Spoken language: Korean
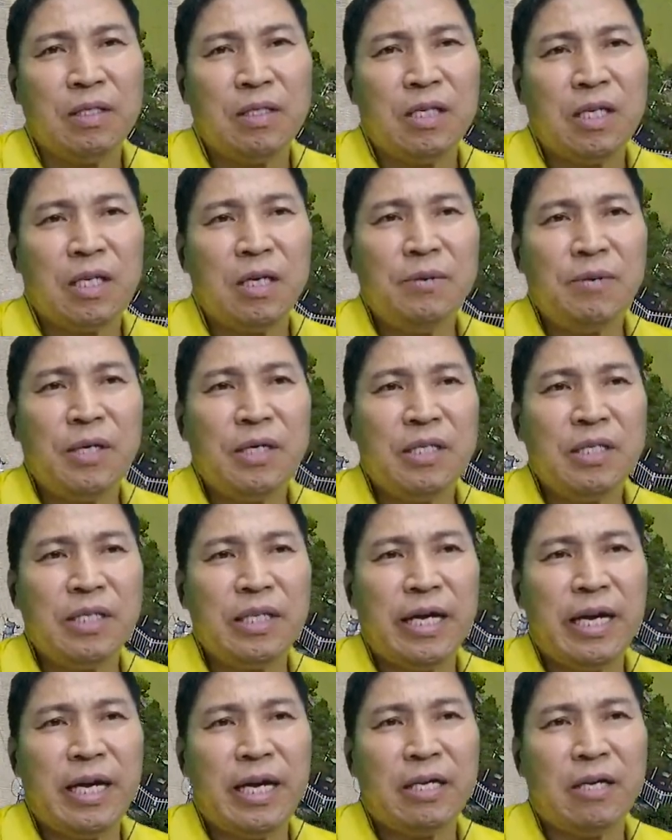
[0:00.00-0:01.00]
지금
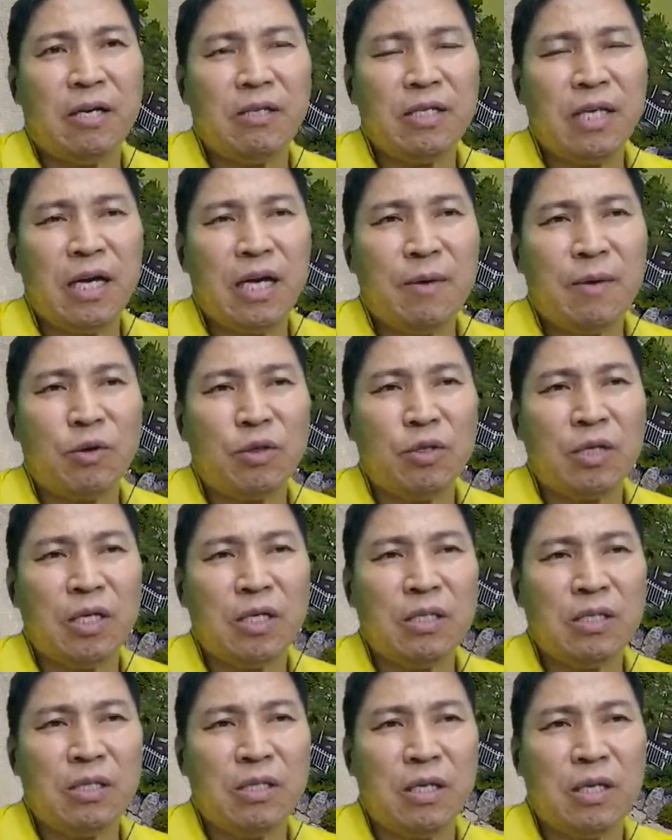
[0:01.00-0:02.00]
현재 영상에 보는
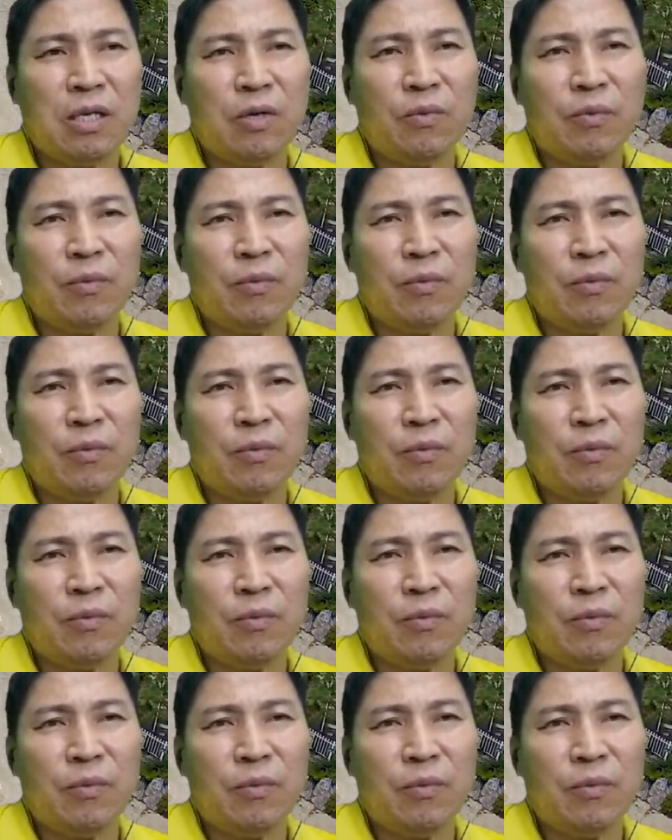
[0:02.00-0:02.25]
것처럼